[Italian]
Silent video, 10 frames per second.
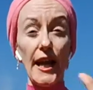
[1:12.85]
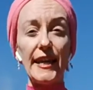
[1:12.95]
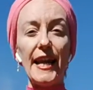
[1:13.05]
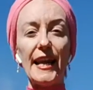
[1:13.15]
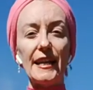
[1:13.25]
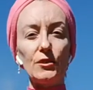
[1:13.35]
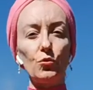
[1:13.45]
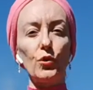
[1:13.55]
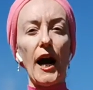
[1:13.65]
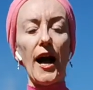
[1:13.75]
nella
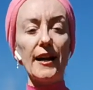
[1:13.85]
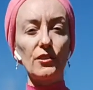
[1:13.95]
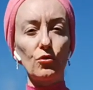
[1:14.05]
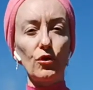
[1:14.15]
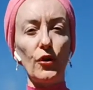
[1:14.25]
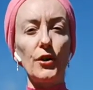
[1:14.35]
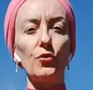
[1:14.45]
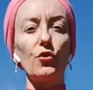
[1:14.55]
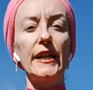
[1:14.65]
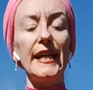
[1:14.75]
natura attorno a
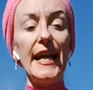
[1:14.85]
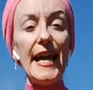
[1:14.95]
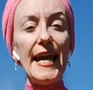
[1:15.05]
noi